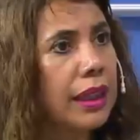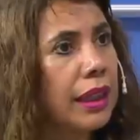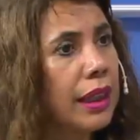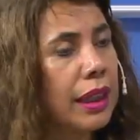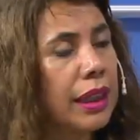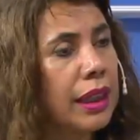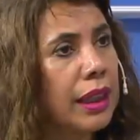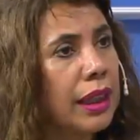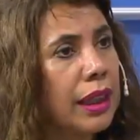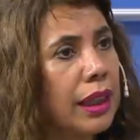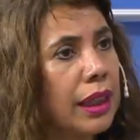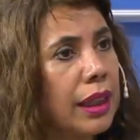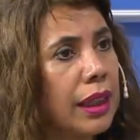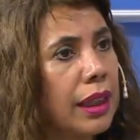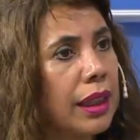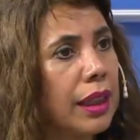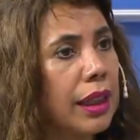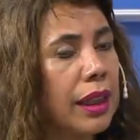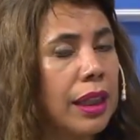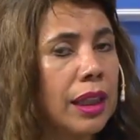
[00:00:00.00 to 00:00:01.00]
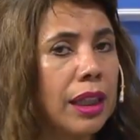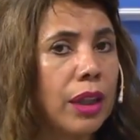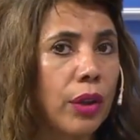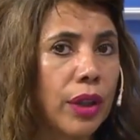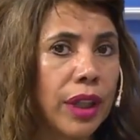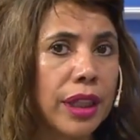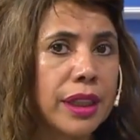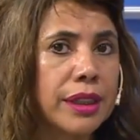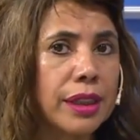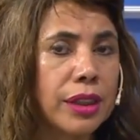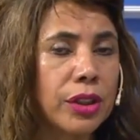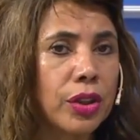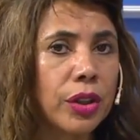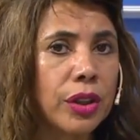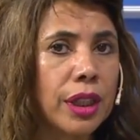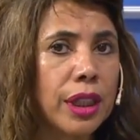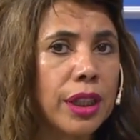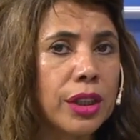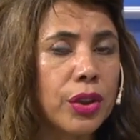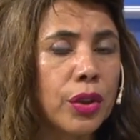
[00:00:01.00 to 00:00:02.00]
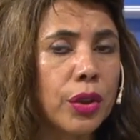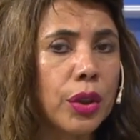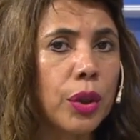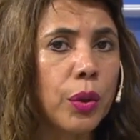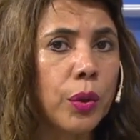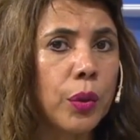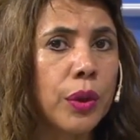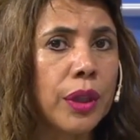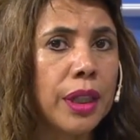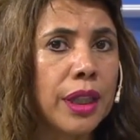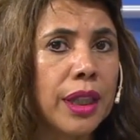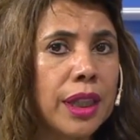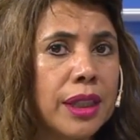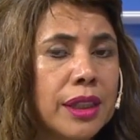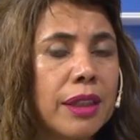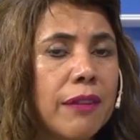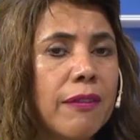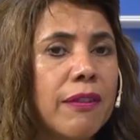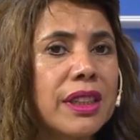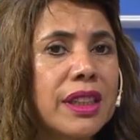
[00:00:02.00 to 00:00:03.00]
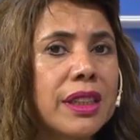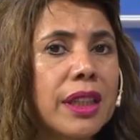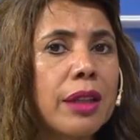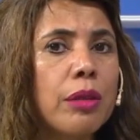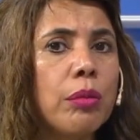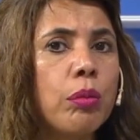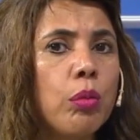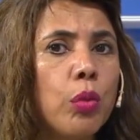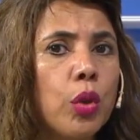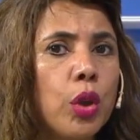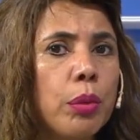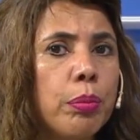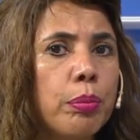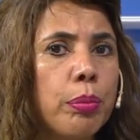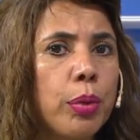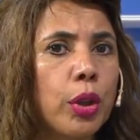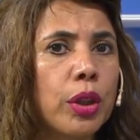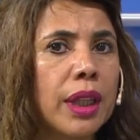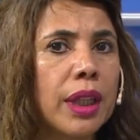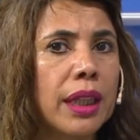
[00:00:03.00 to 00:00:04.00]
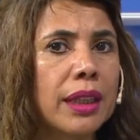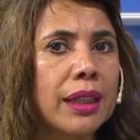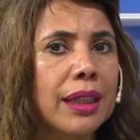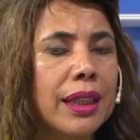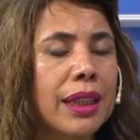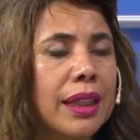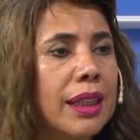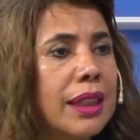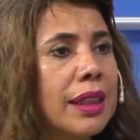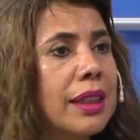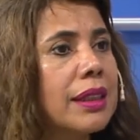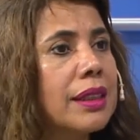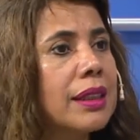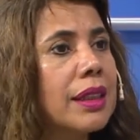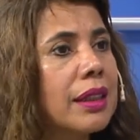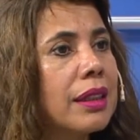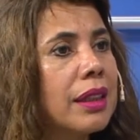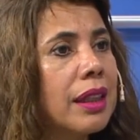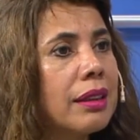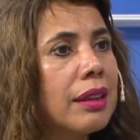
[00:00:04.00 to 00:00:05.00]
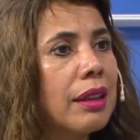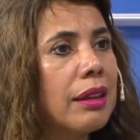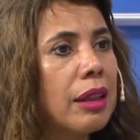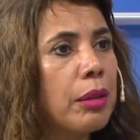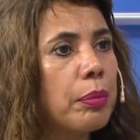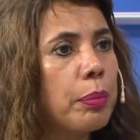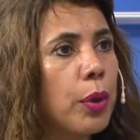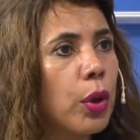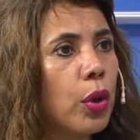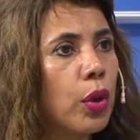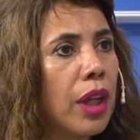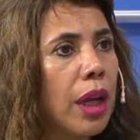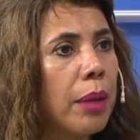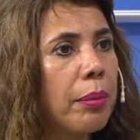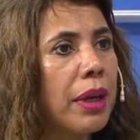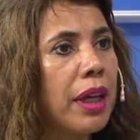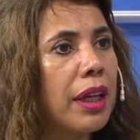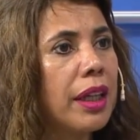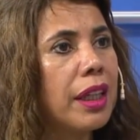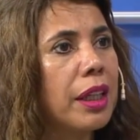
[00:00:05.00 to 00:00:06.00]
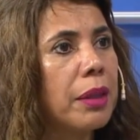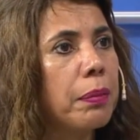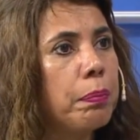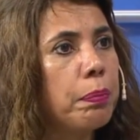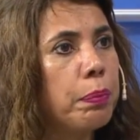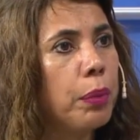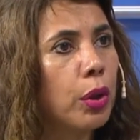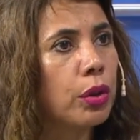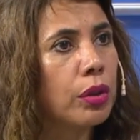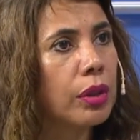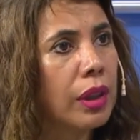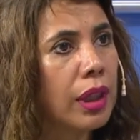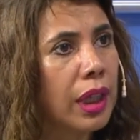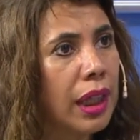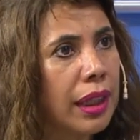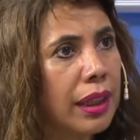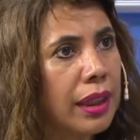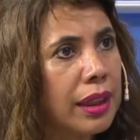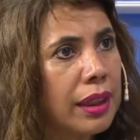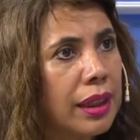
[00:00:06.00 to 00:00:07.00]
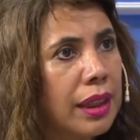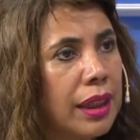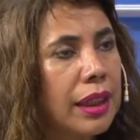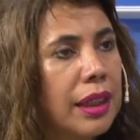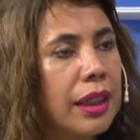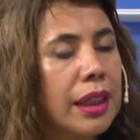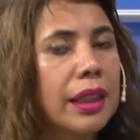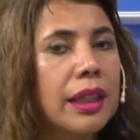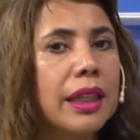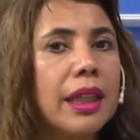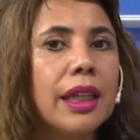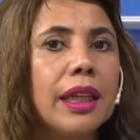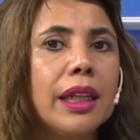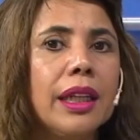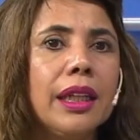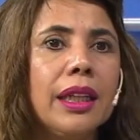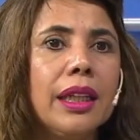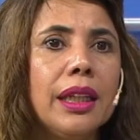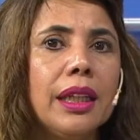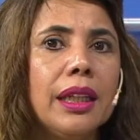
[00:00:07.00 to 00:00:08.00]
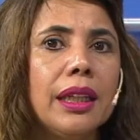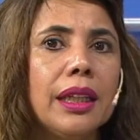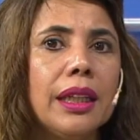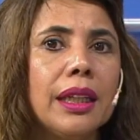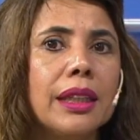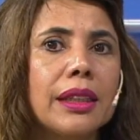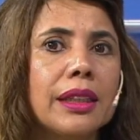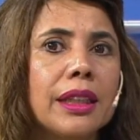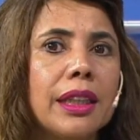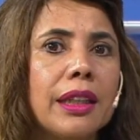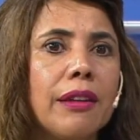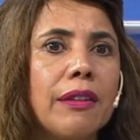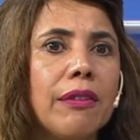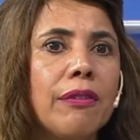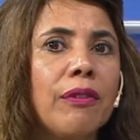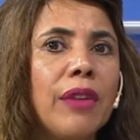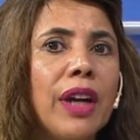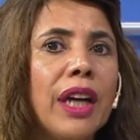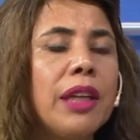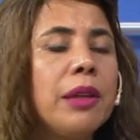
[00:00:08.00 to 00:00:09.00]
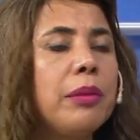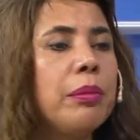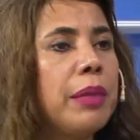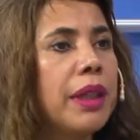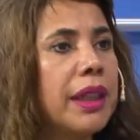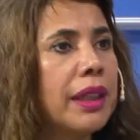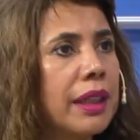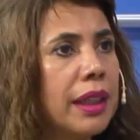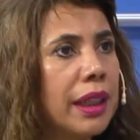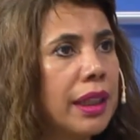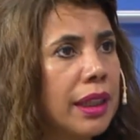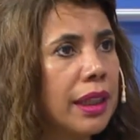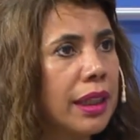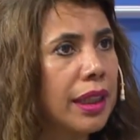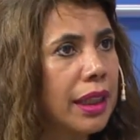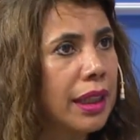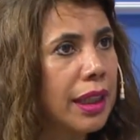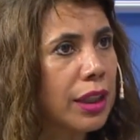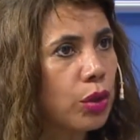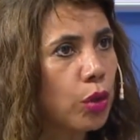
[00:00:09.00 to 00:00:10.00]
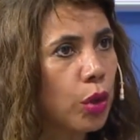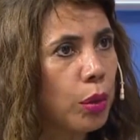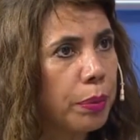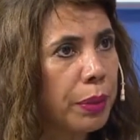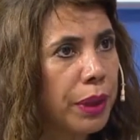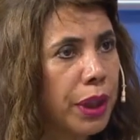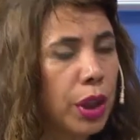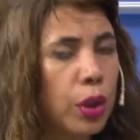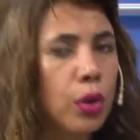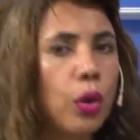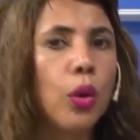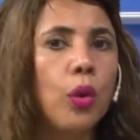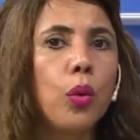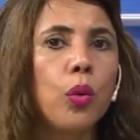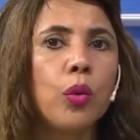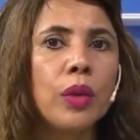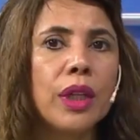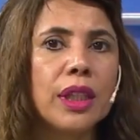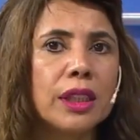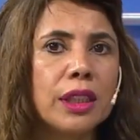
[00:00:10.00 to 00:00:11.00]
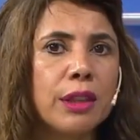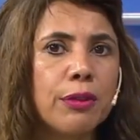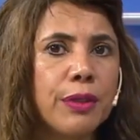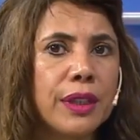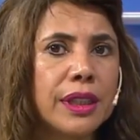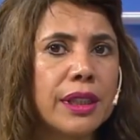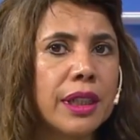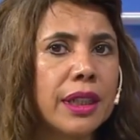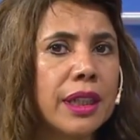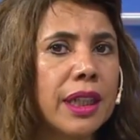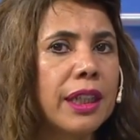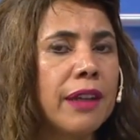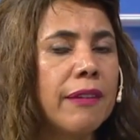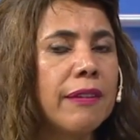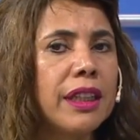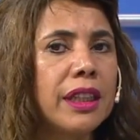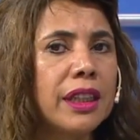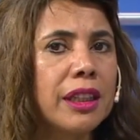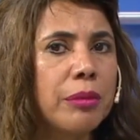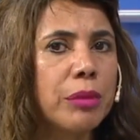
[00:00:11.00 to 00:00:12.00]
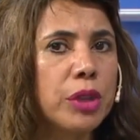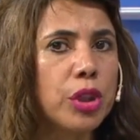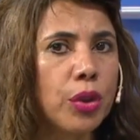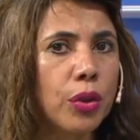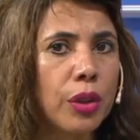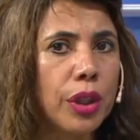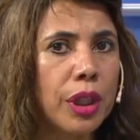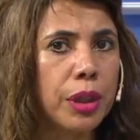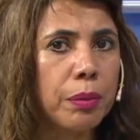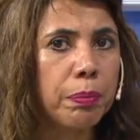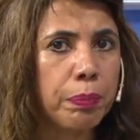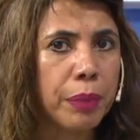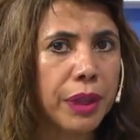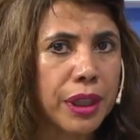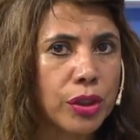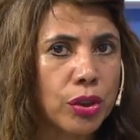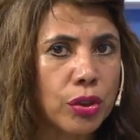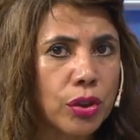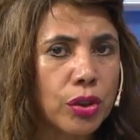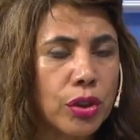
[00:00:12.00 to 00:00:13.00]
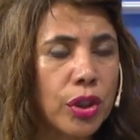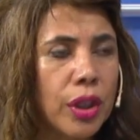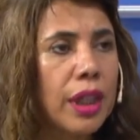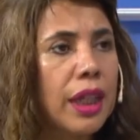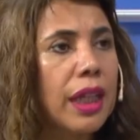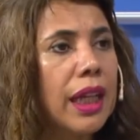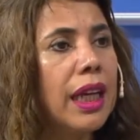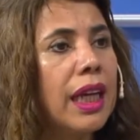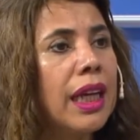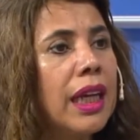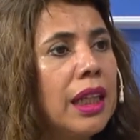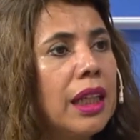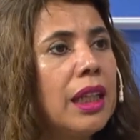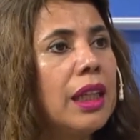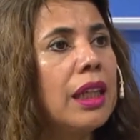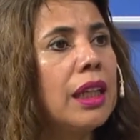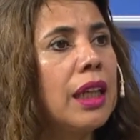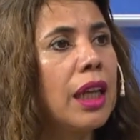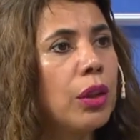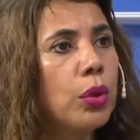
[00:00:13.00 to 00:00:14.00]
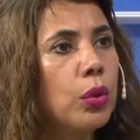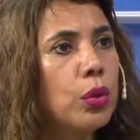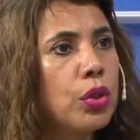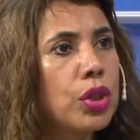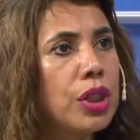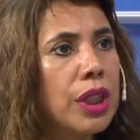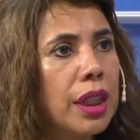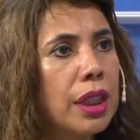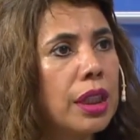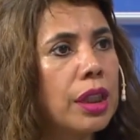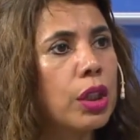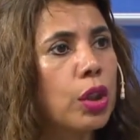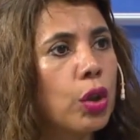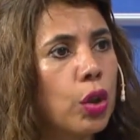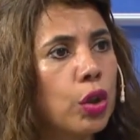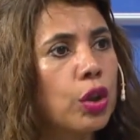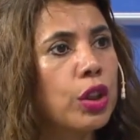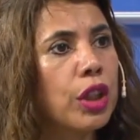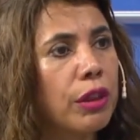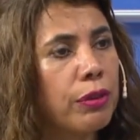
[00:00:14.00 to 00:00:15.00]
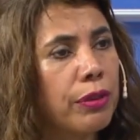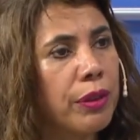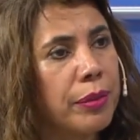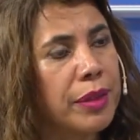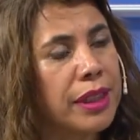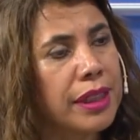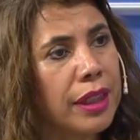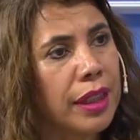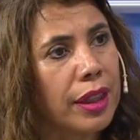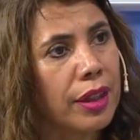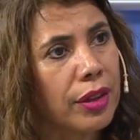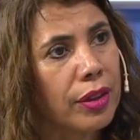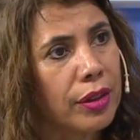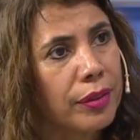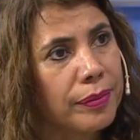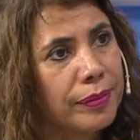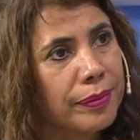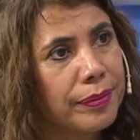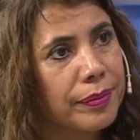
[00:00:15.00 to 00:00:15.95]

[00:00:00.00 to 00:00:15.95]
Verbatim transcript: y la Organización de Naciones Unidas va a ser muy importante. Se trata del programa Spotlight que este, va a invertir, en el caso de Perico, una cifra cercana a 20 millones de pesos en la lucha contra el femicidio.